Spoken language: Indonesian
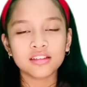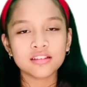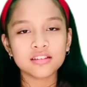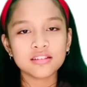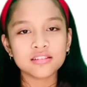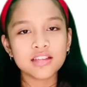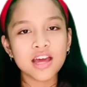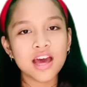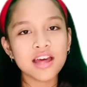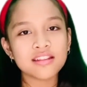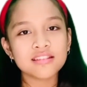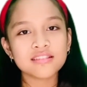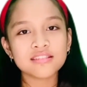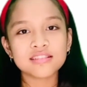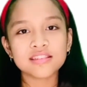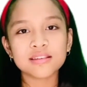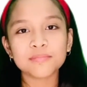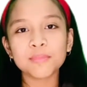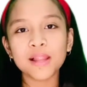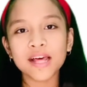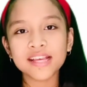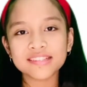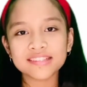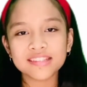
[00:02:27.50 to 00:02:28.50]
Dan
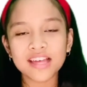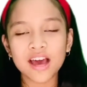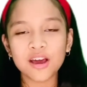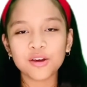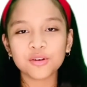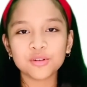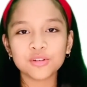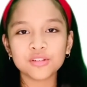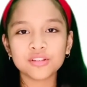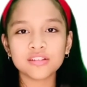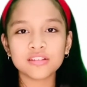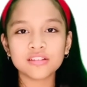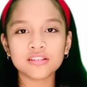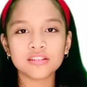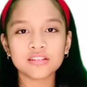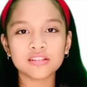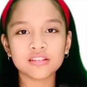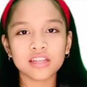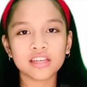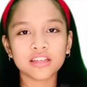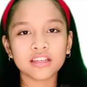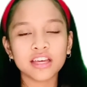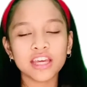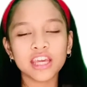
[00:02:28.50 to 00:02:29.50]
11 tahun
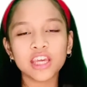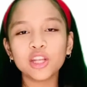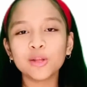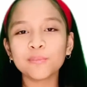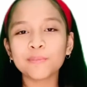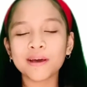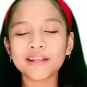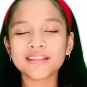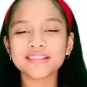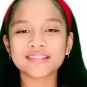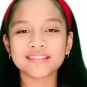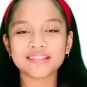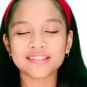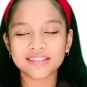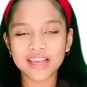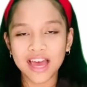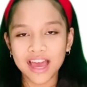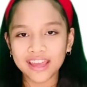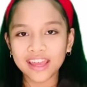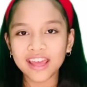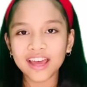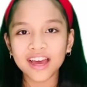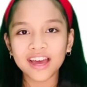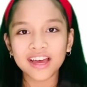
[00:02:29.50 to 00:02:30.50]
kehidupan
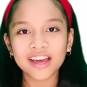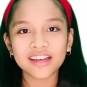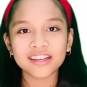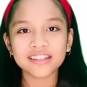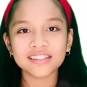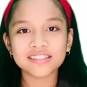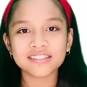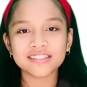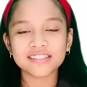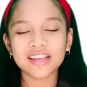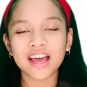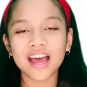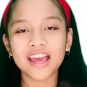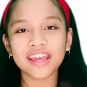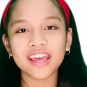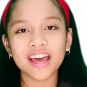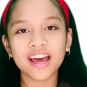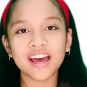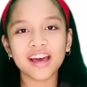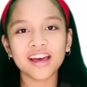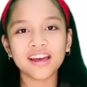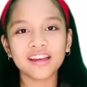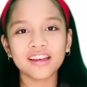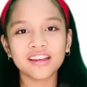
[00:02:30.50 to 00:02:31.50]
saya,
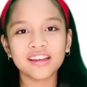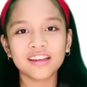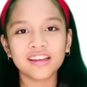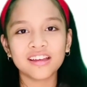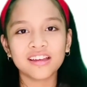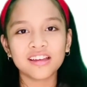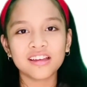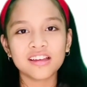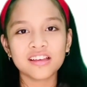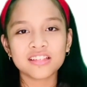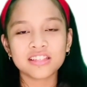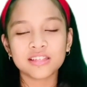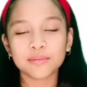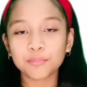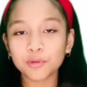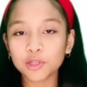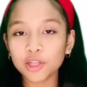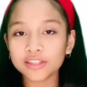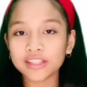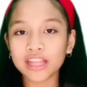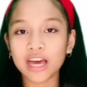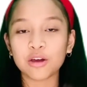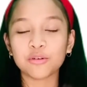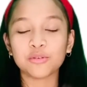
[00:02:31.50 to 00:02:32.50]
saya 10
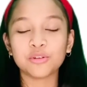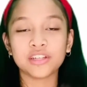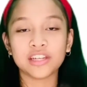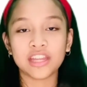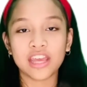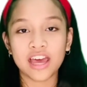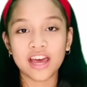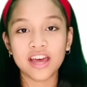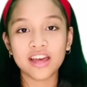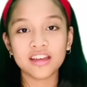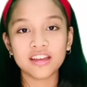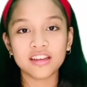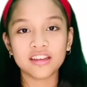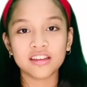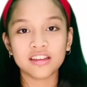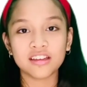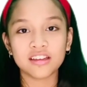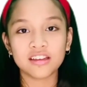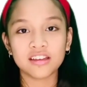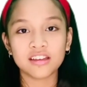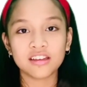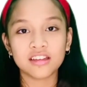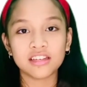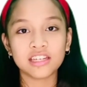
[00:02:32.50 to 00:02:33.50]
tahunnya
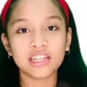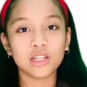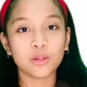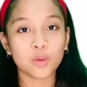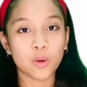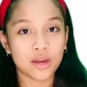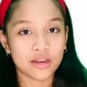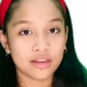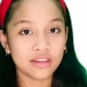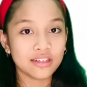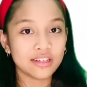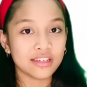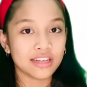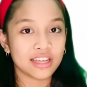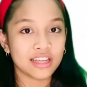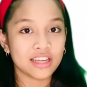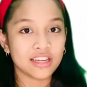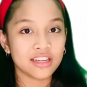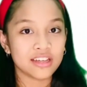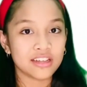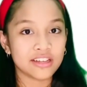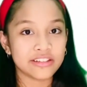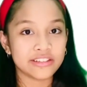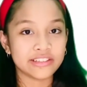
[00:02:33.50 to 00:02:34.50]
di luar negeri.
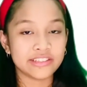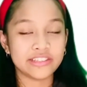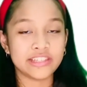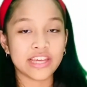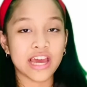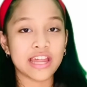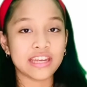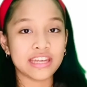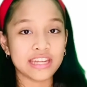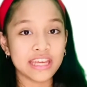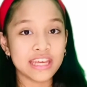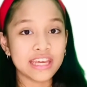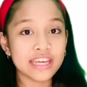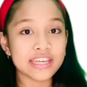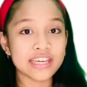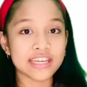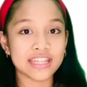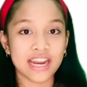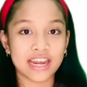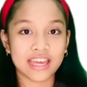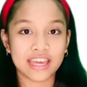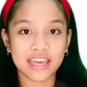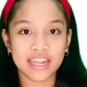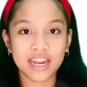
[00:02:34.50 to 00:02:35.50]
Jadi
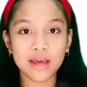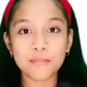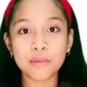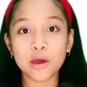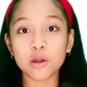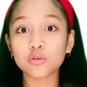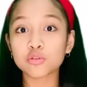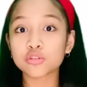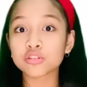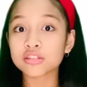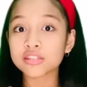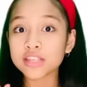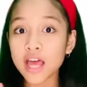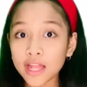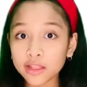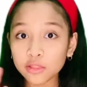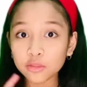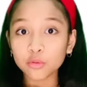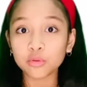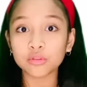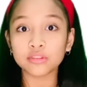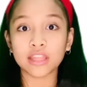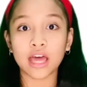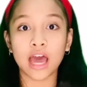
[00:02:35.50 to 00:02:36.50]
kira-kira baru
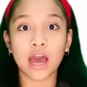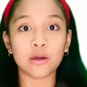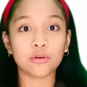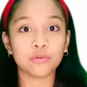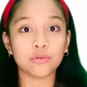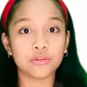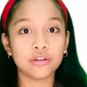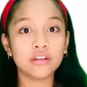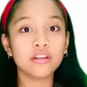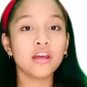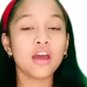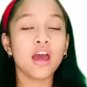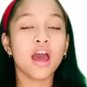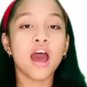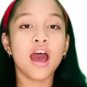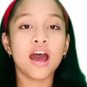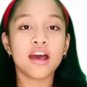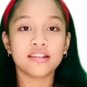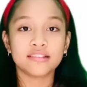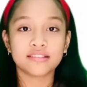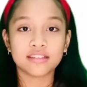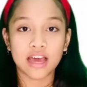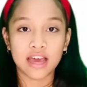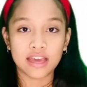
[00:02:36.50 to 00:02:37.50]
satu tahun
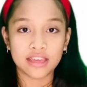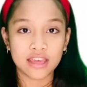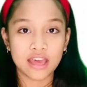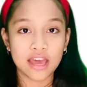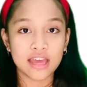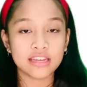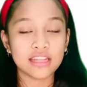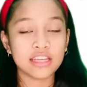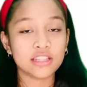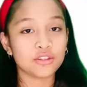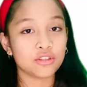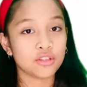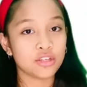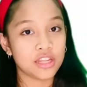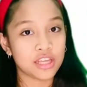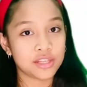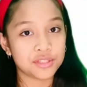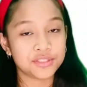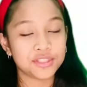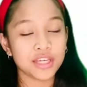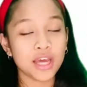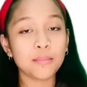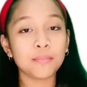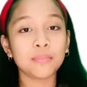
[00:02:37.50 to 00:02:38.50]
saya di
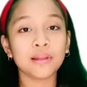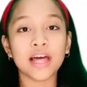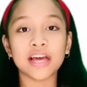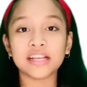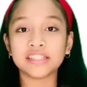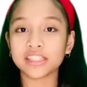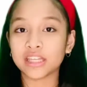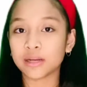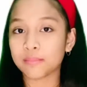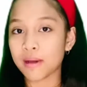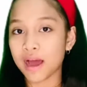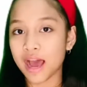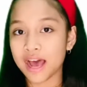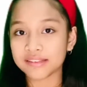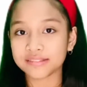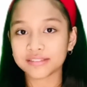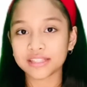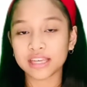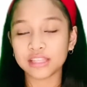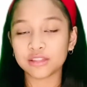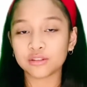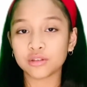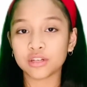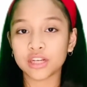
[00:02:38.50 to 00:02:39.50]
Indonesia belajar bahasa
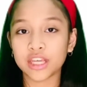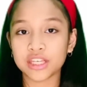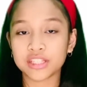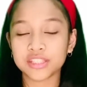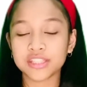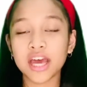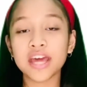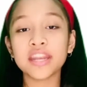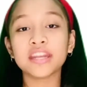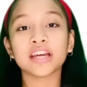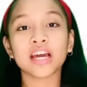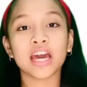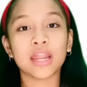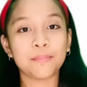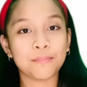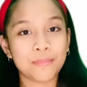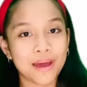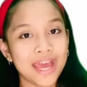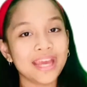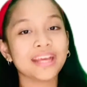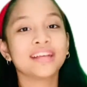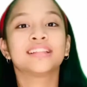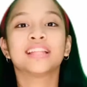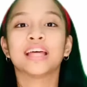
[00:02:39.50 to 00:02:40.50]
Indonesia dengan
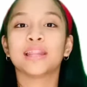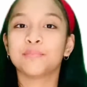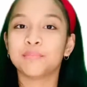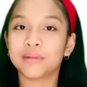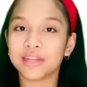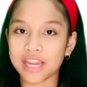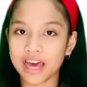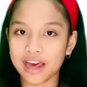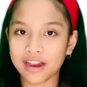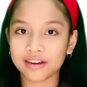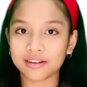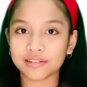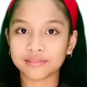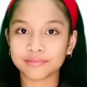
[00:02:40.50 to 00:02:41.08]
baik dan benar.